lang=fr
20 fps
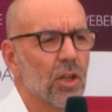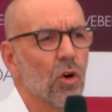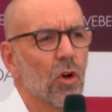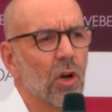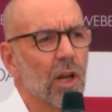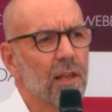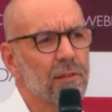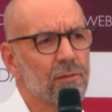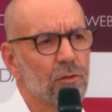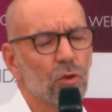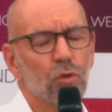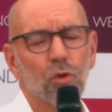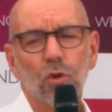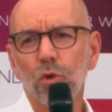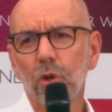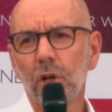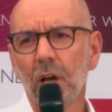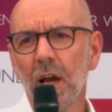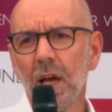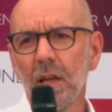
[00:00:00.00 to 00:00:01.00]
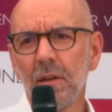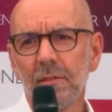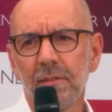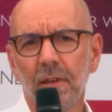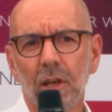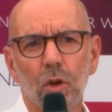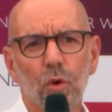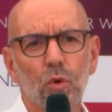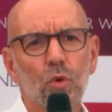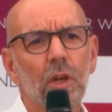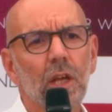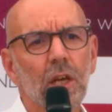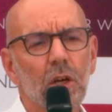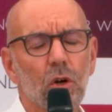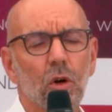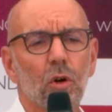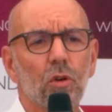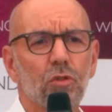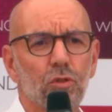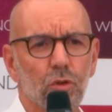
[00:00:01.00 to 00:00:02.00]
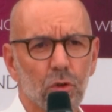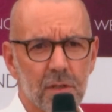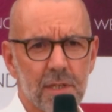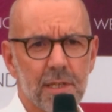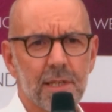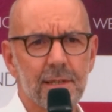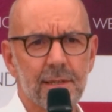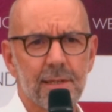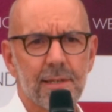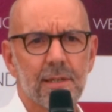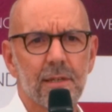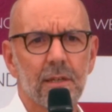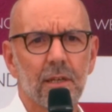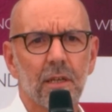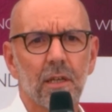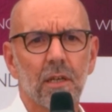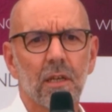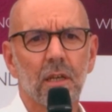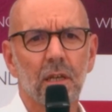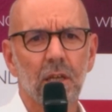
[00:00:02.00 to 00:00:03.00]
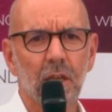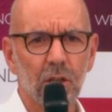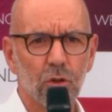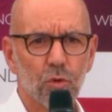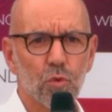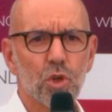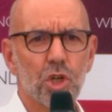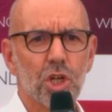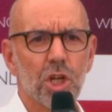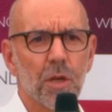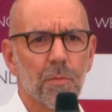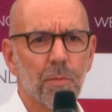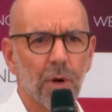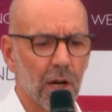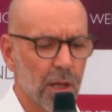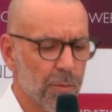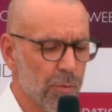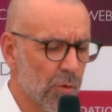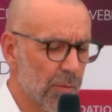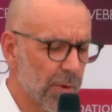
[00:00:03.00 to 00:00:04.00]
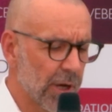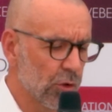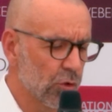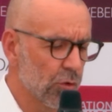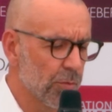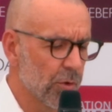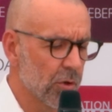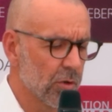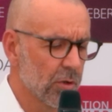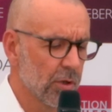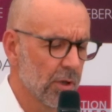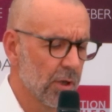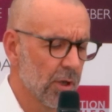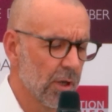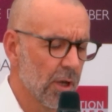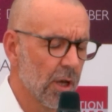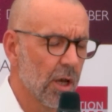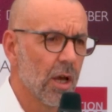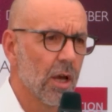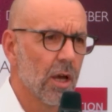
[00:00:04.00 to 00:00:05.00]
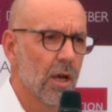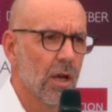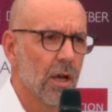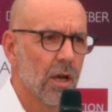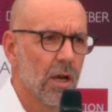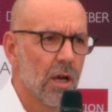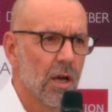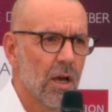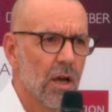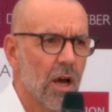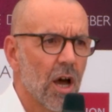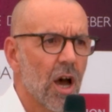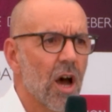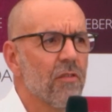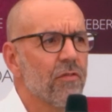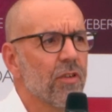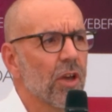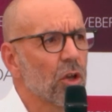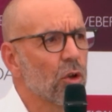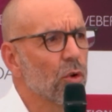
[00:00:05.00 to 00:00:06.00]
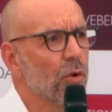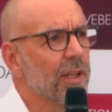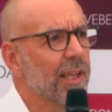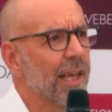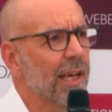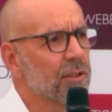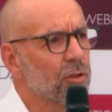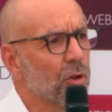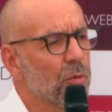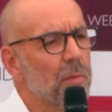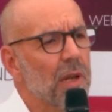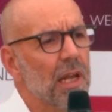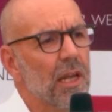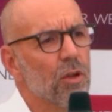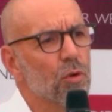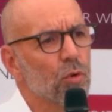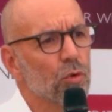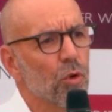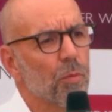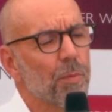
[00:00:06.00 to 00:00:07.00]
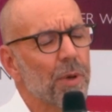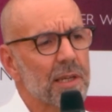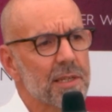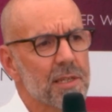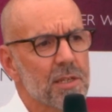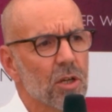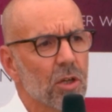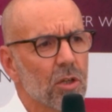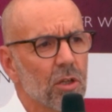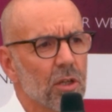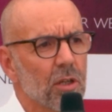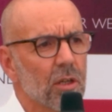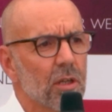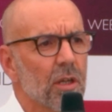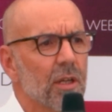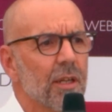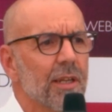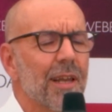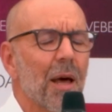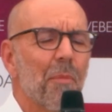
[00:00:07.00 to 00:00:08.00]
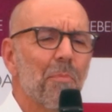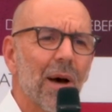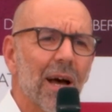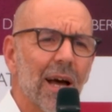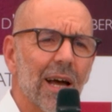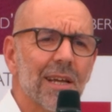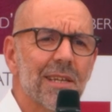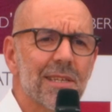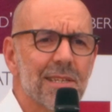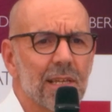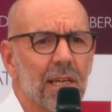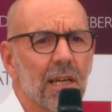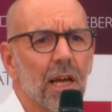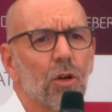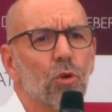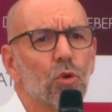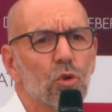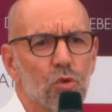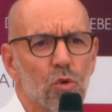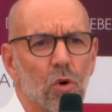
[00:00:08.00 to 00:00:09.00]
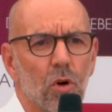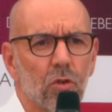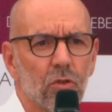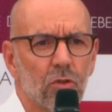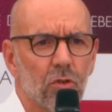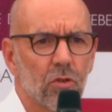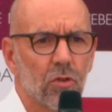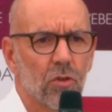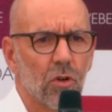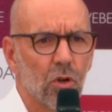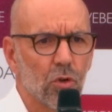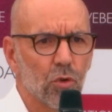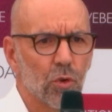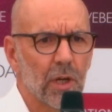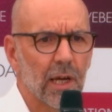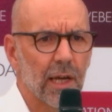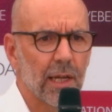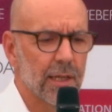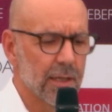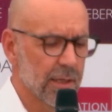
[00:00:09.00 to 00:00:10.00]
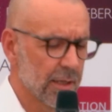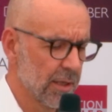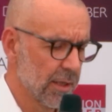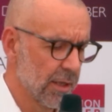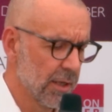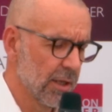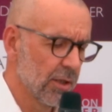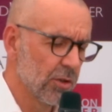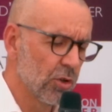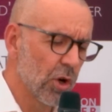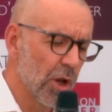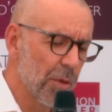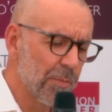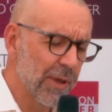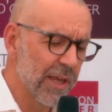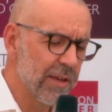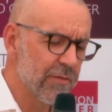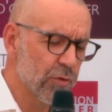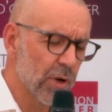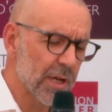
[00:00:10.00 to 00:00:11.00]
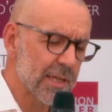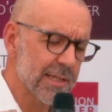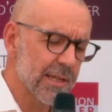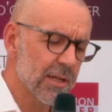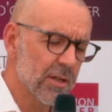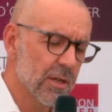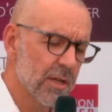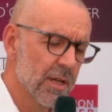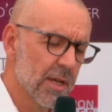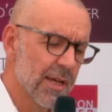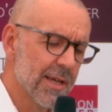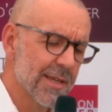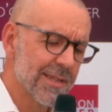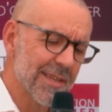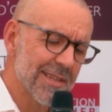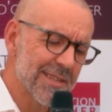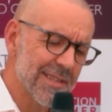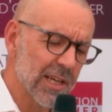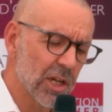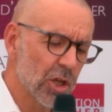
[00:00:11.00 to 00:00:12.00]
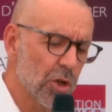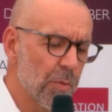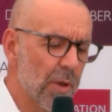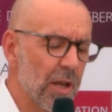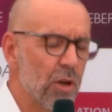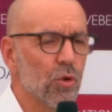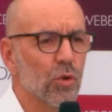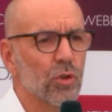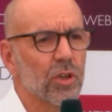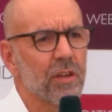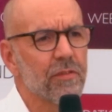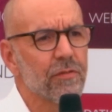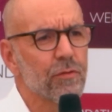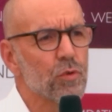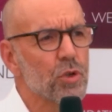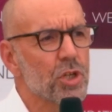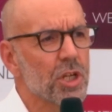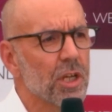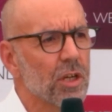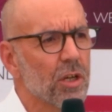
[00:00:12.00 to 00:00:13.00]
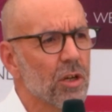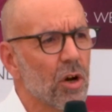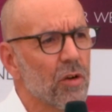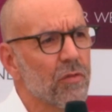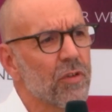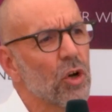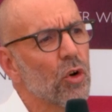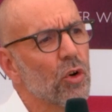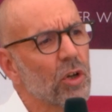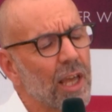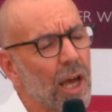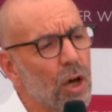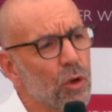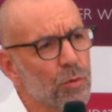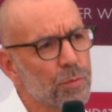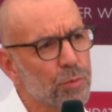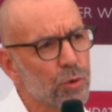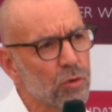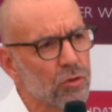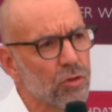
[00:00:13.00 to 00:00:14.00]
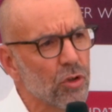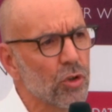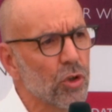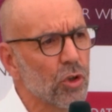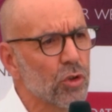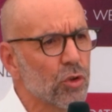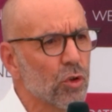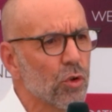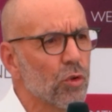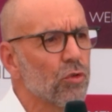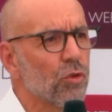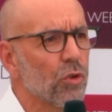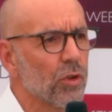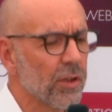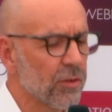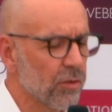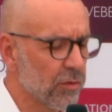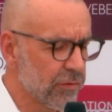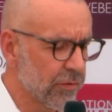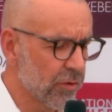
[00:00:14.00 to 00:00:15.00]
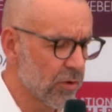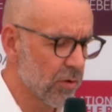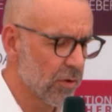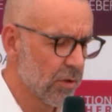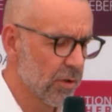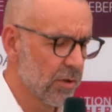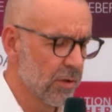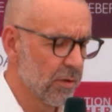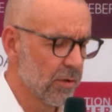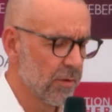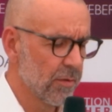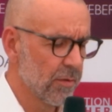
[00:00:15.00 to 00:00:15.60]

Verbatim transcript: Et dans l'est de l'Ukraine, c'est une école sur six qui est touchée par les bombardements. 1,4 million de personnes n'a pas accès à l'eau courante en Ukraine. Dans les pays voisins, c'est 5 millions de réfugiés. Environ 40% d'entre eux sont des enfants.